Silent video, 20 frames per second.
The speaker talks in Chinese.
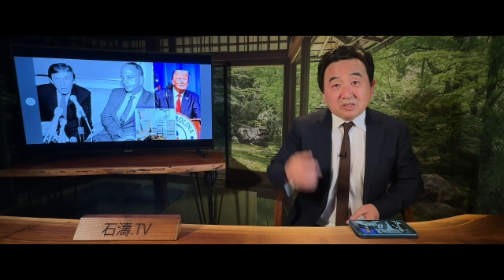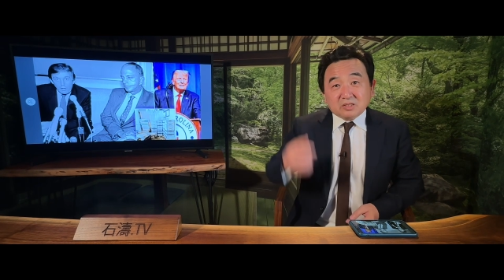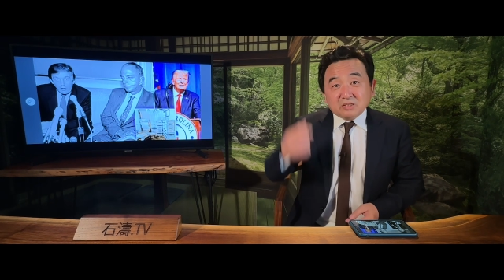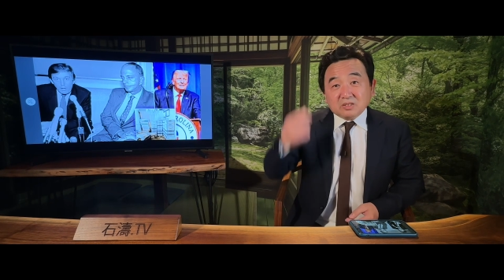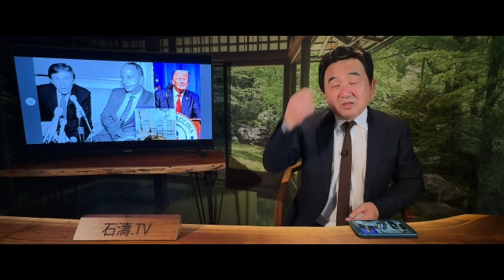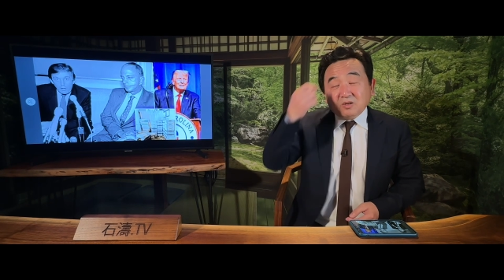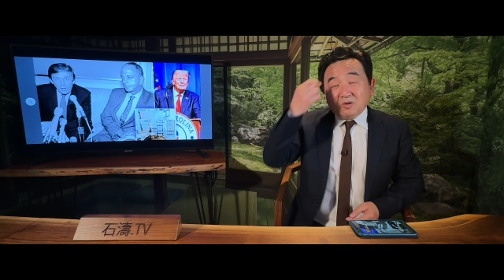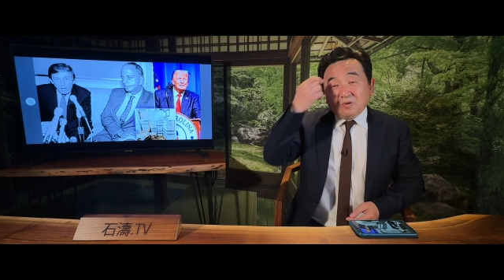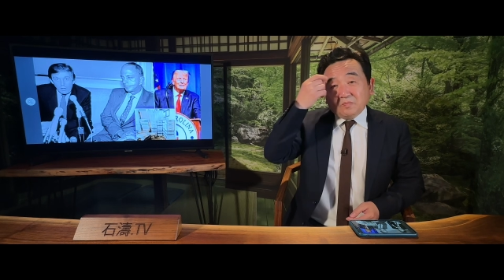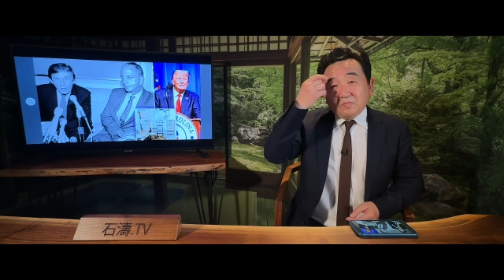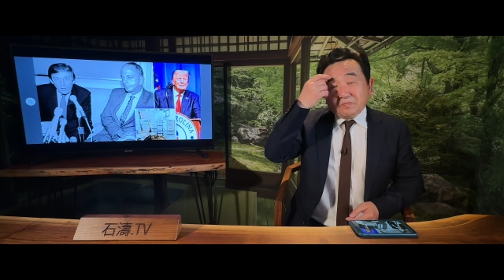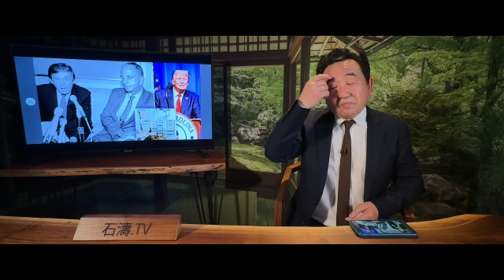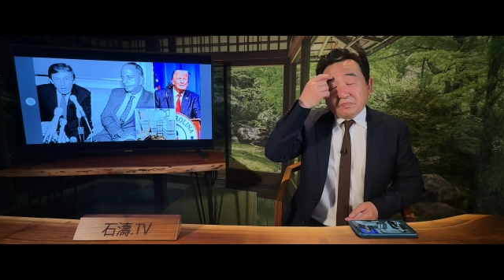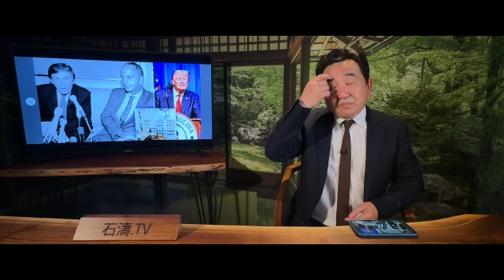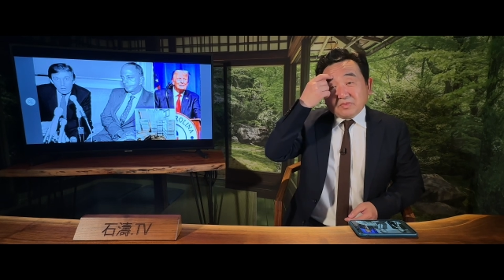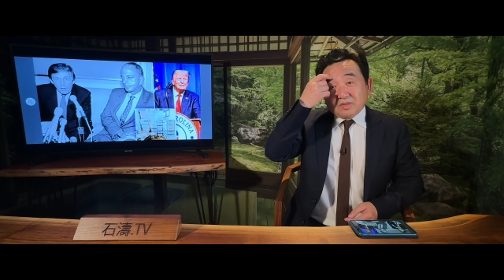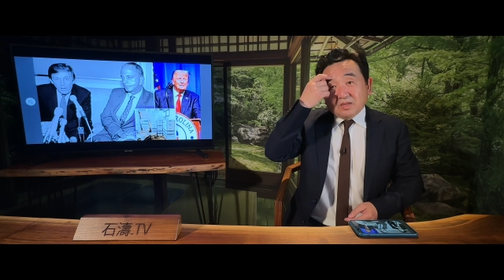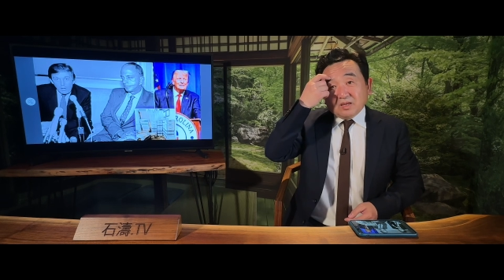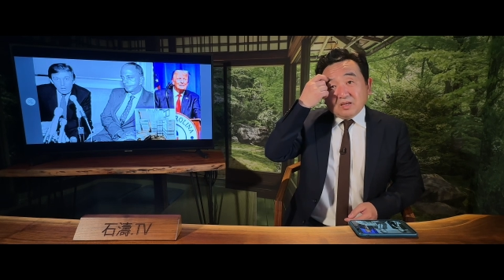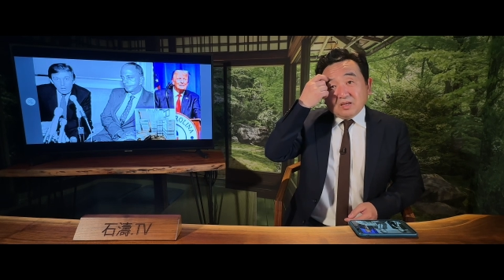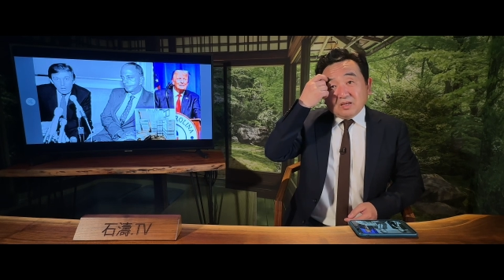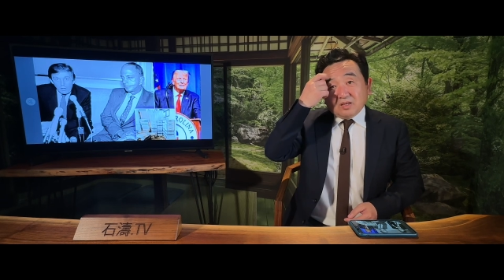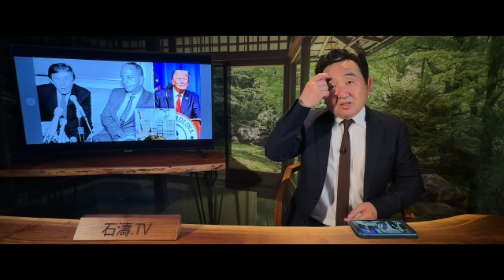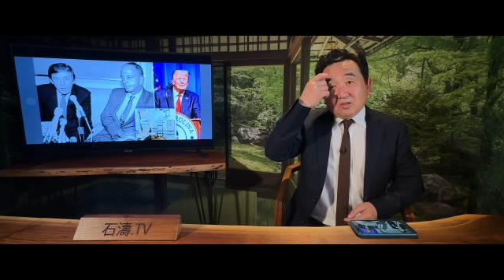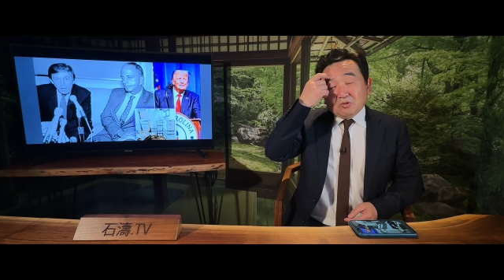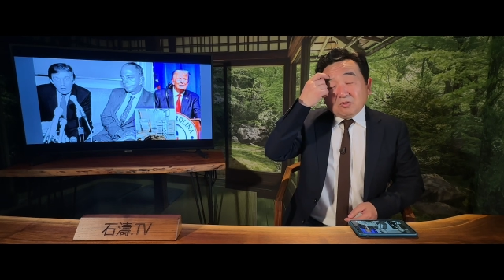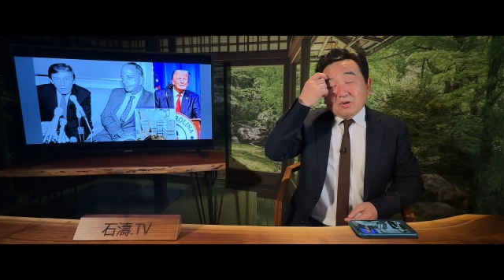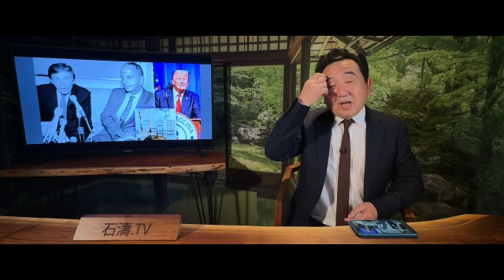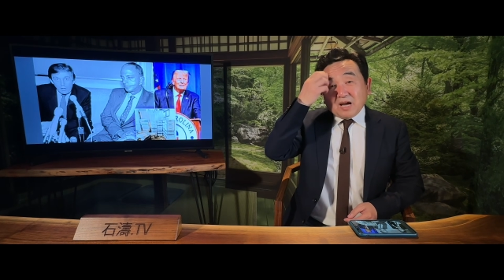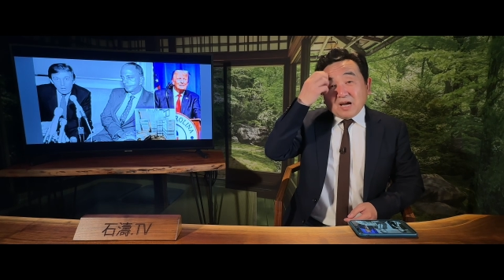时候，
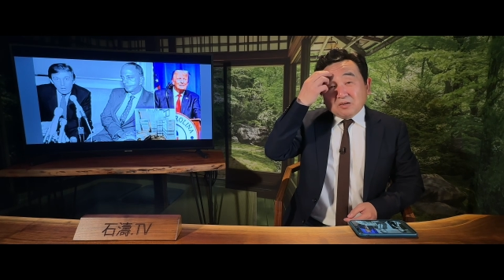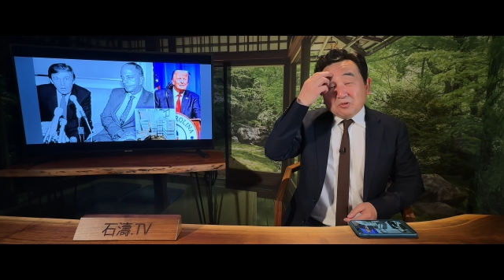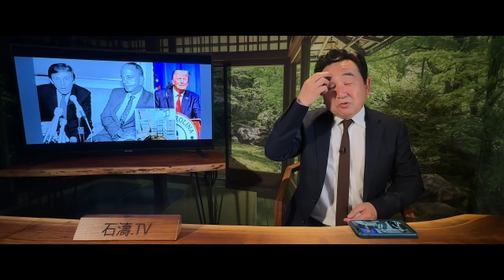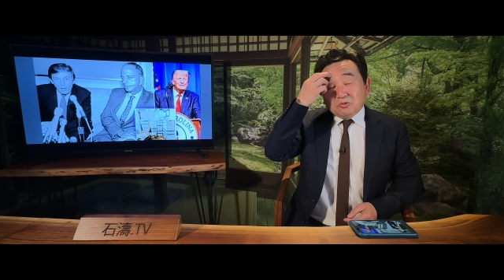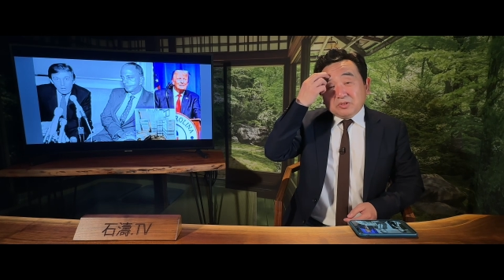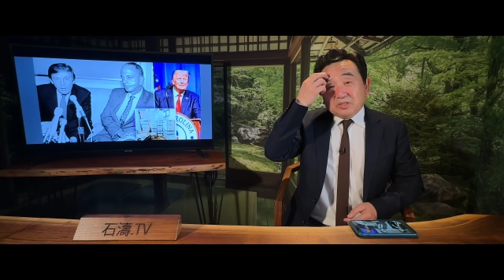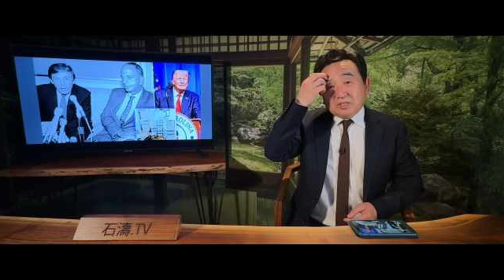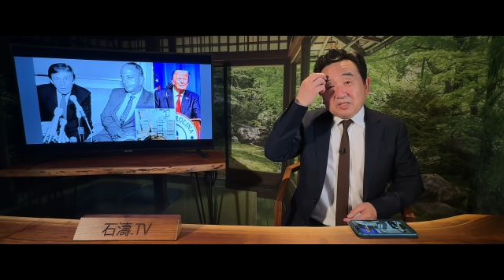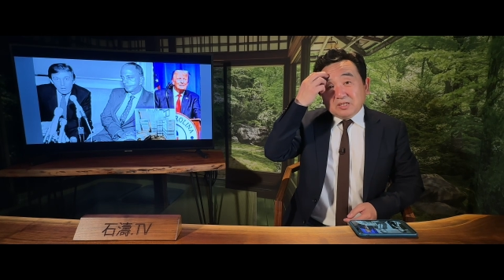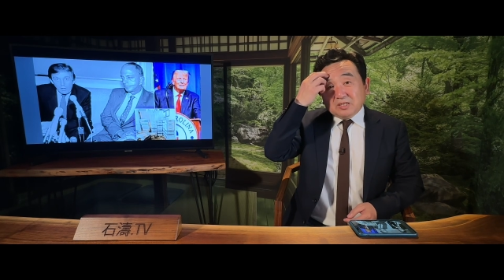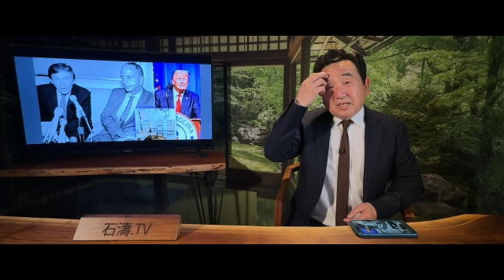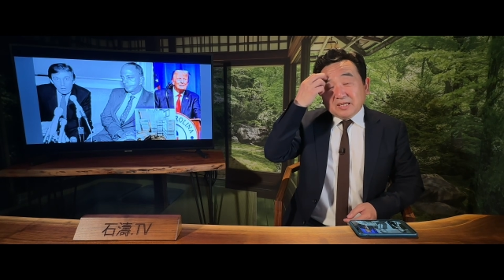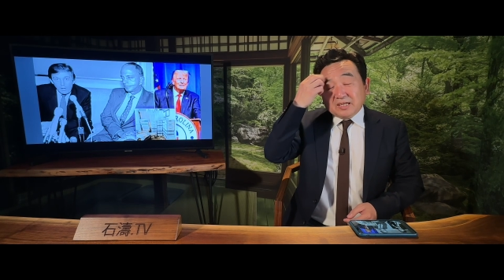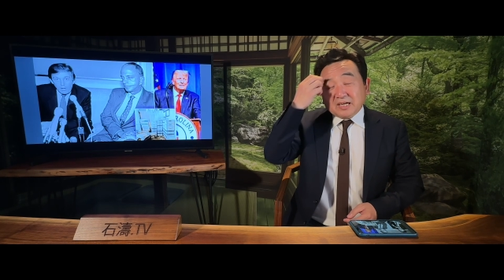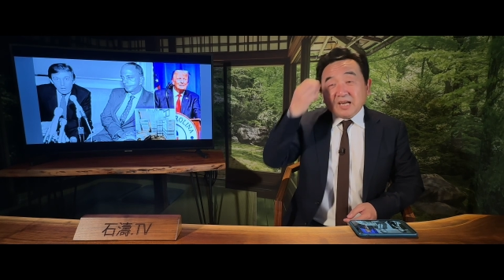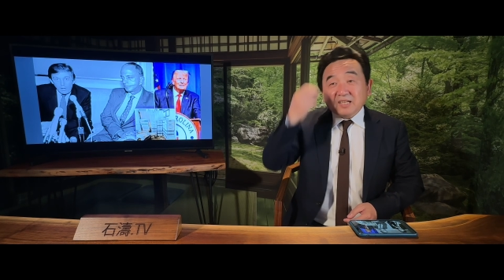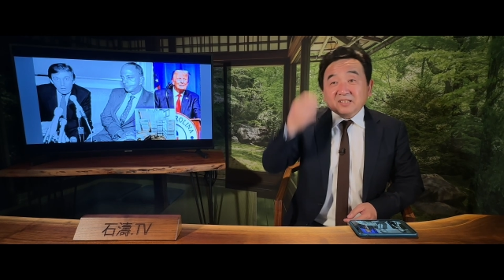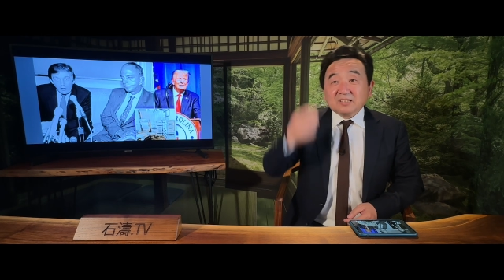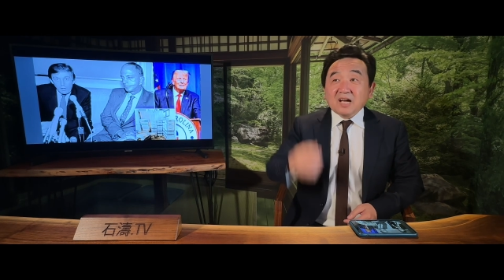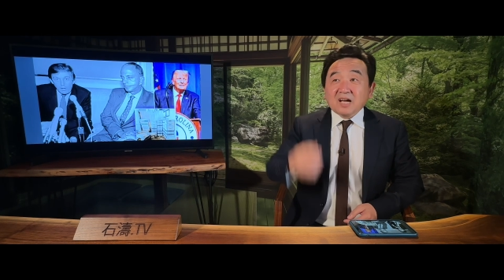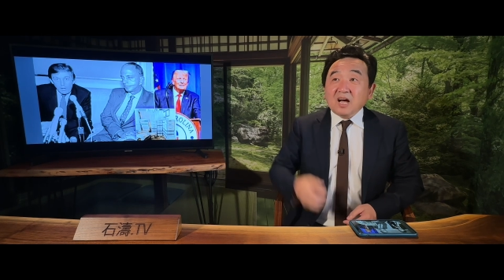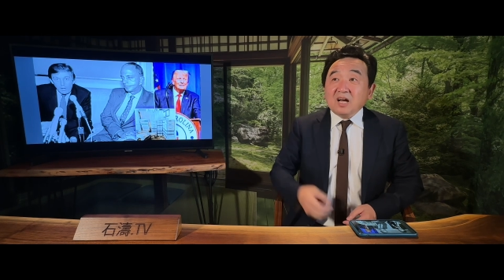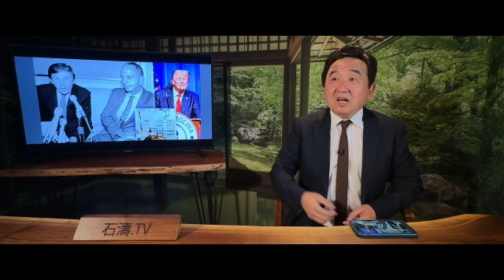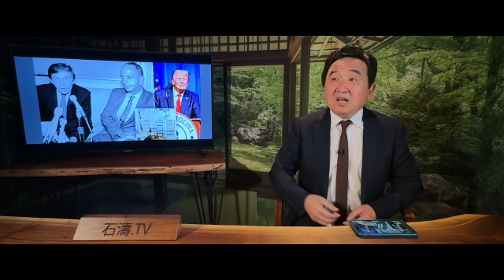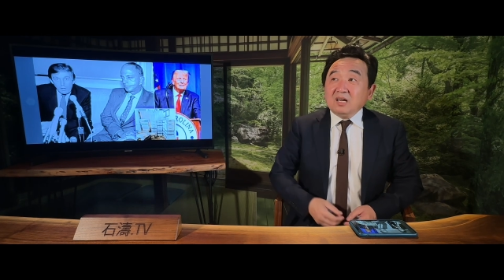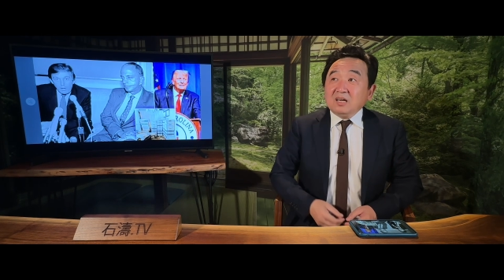有两个律师离开了他。